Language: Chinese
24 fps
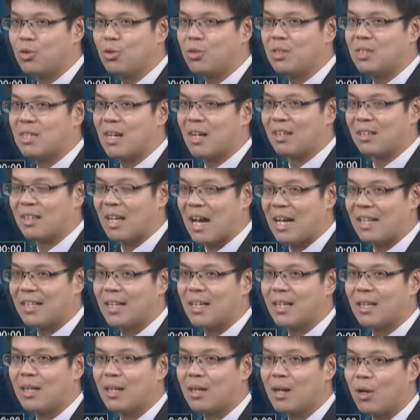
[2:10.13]
区像台
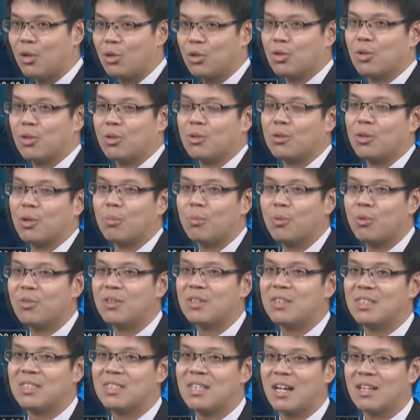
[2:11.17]
南、高雄有部
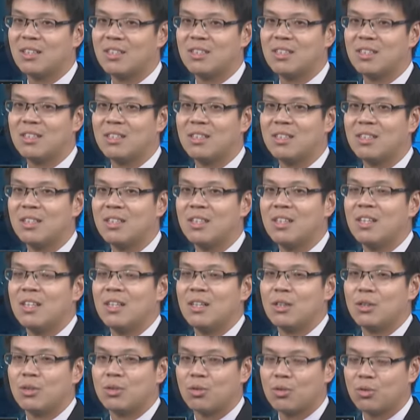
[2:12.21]
分的乡镇
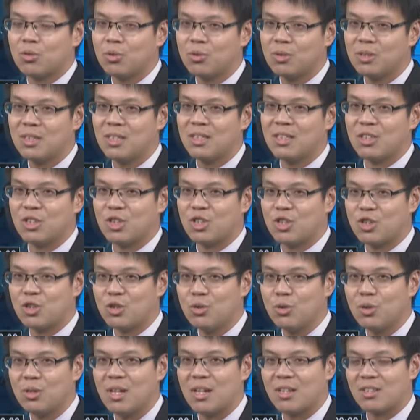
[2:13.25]
出现了
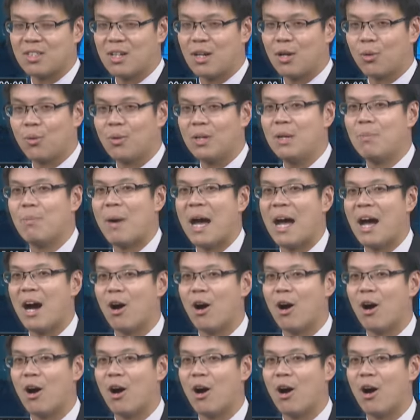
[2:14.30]
时雨量超过一百